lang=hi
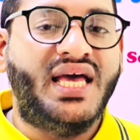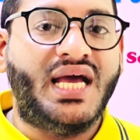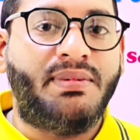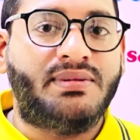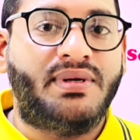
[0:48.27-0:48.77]

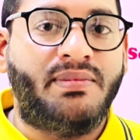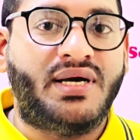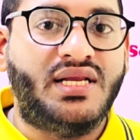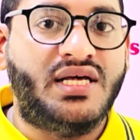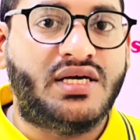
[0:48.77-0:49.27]
एक बात बेटा
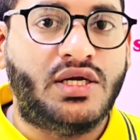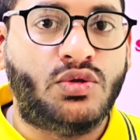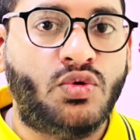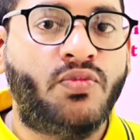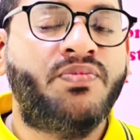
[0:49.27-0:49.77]
मैं क्लियर कर
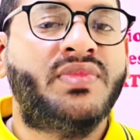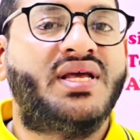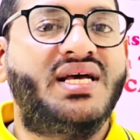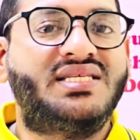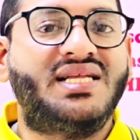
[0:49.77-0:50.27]
दूं
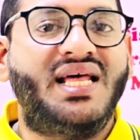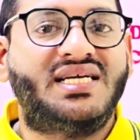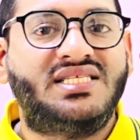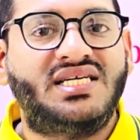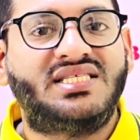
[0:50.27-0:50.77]
कि इस
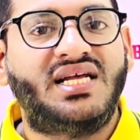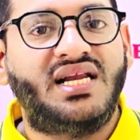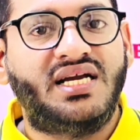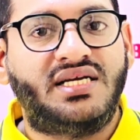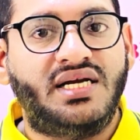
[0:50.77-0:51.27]
लेक्चर से
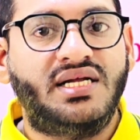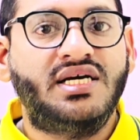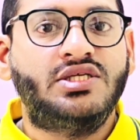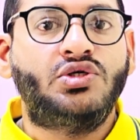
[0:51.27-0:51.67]
रिलेटेड